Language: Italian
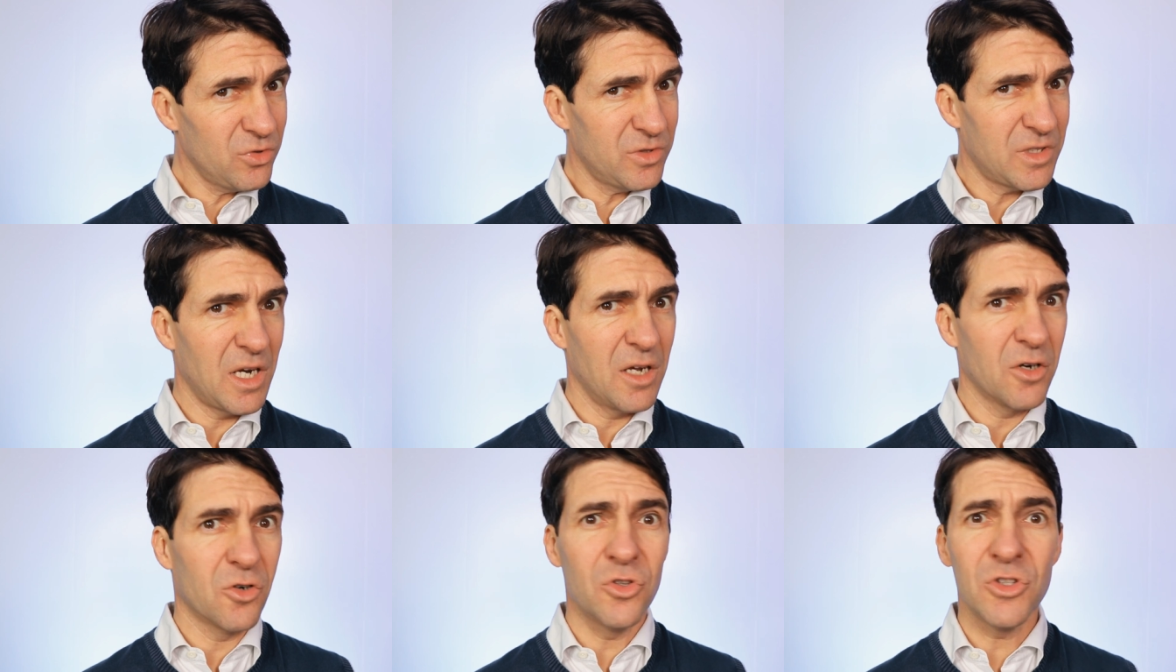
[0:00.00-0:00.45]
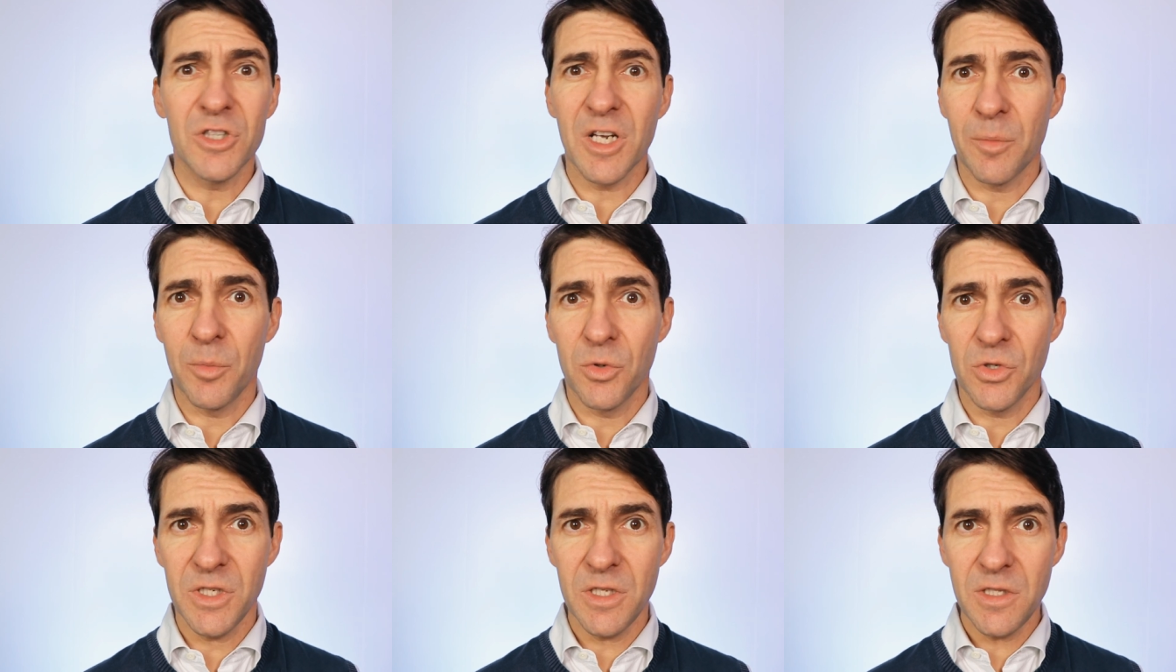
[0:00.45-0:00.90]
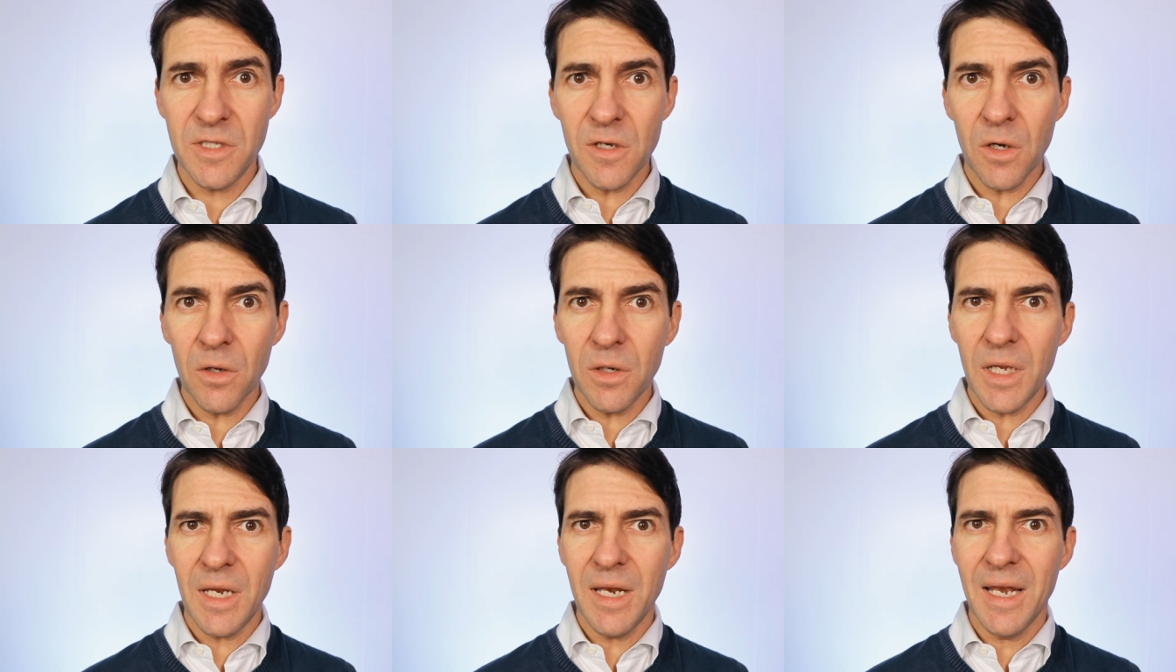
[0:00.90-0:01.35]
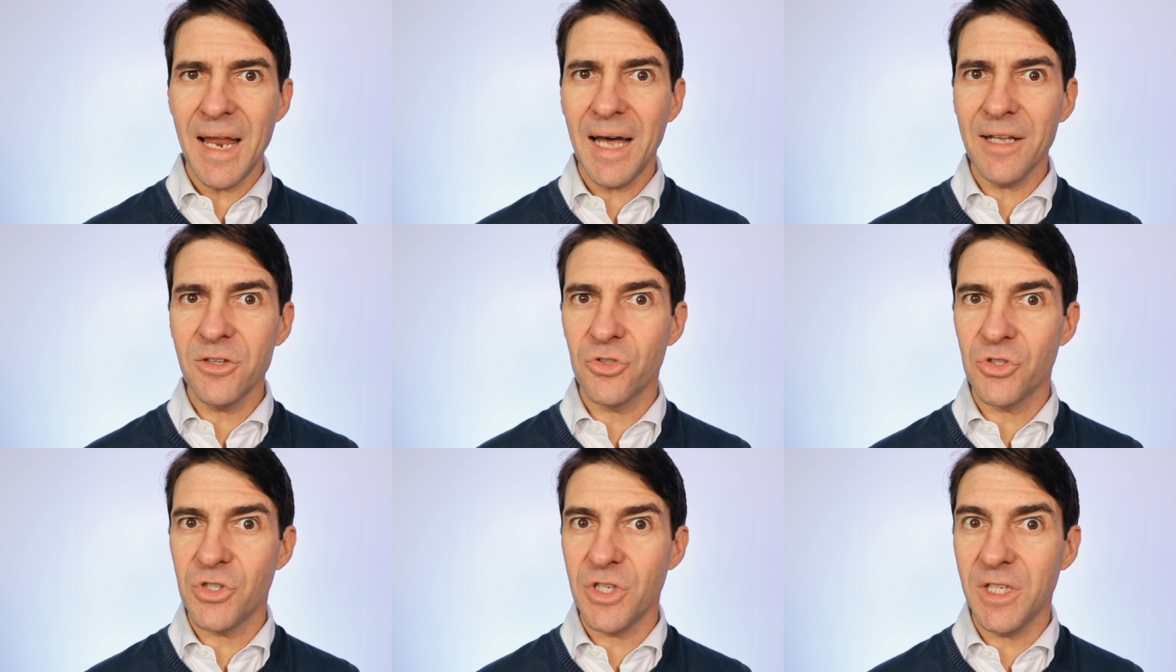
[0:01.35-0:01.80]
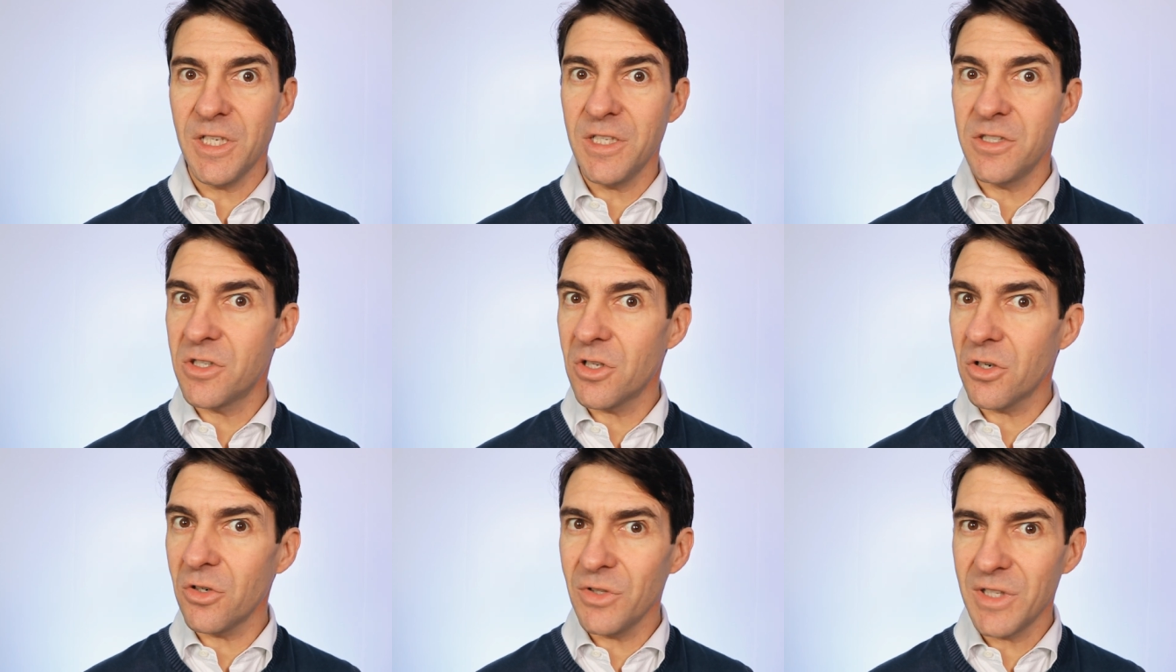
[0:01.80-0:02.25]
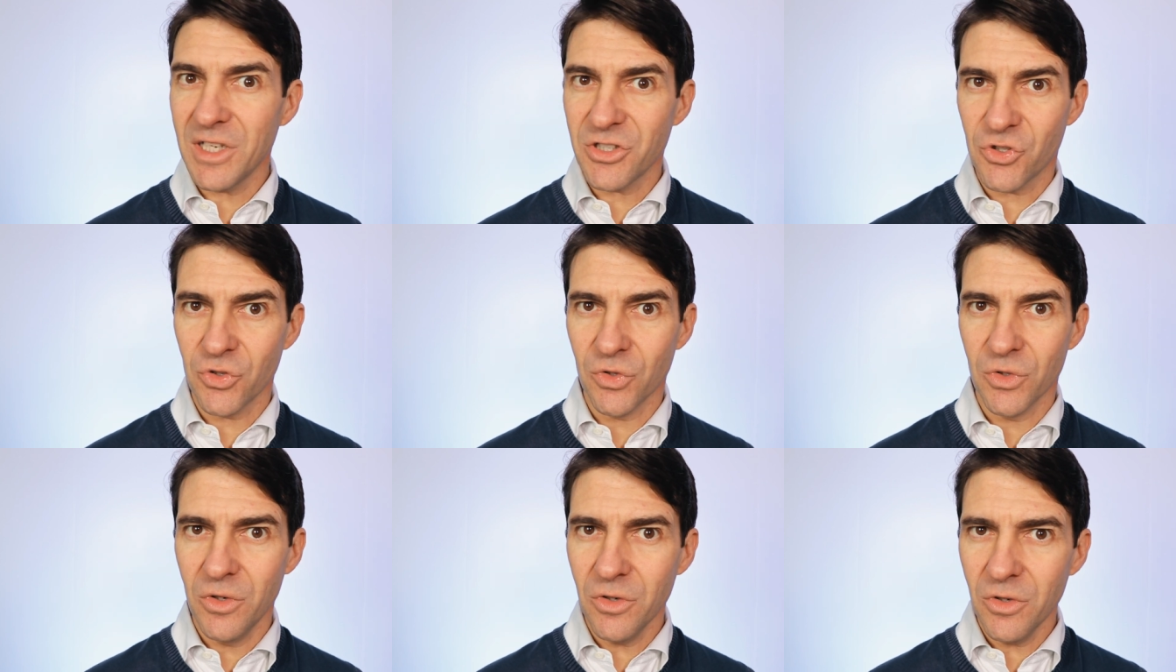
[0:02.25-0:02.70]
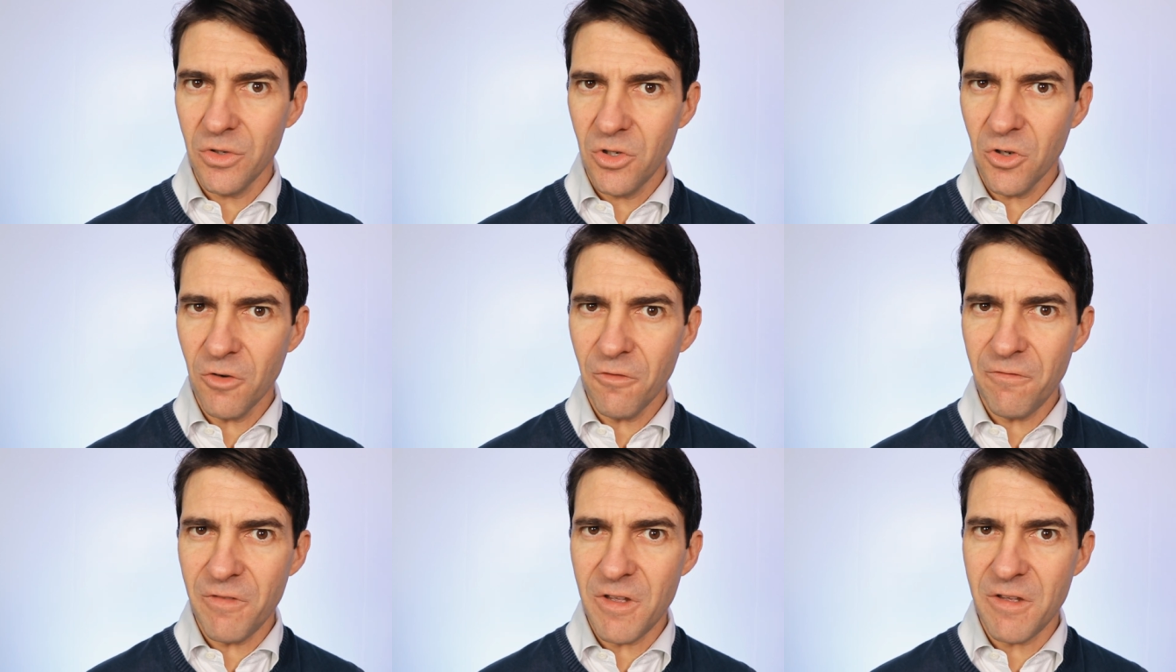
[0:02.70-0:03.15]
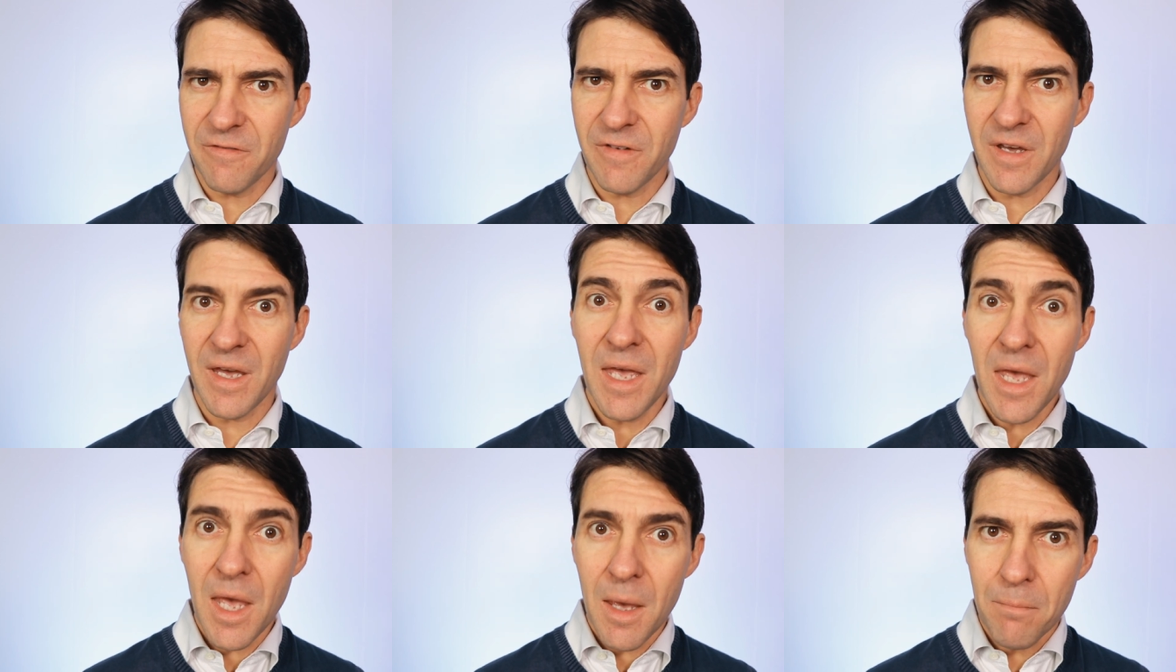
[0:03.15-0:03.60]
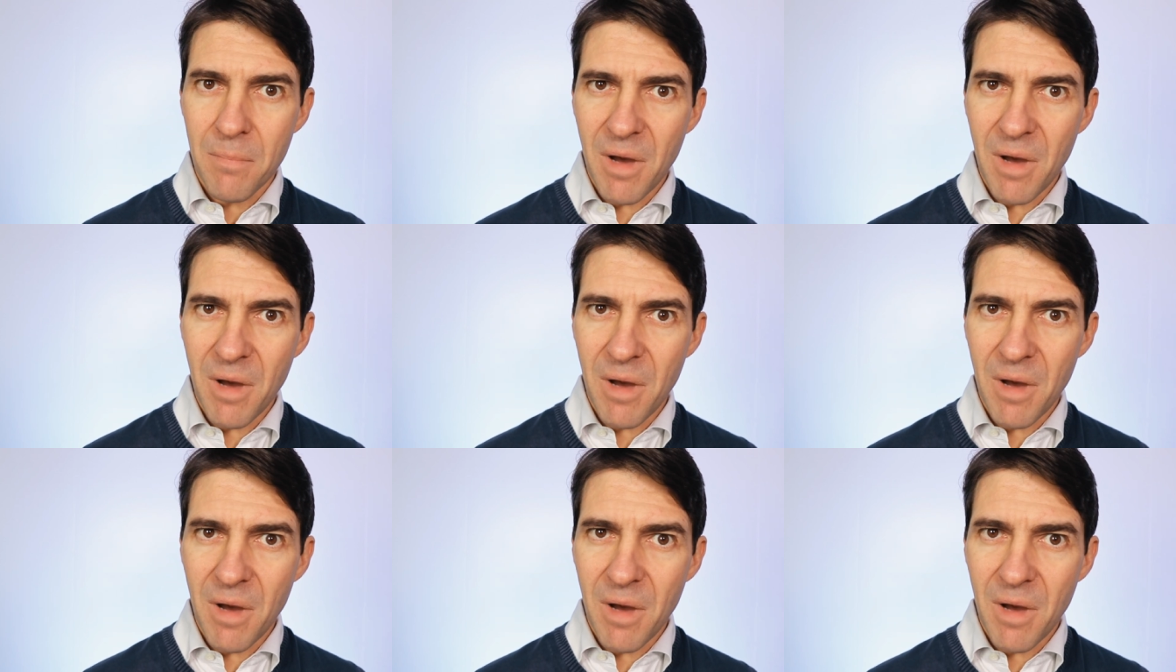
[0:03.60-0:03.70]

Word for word: tutte le contrapposizioni, il lato sinistro da solo non vive,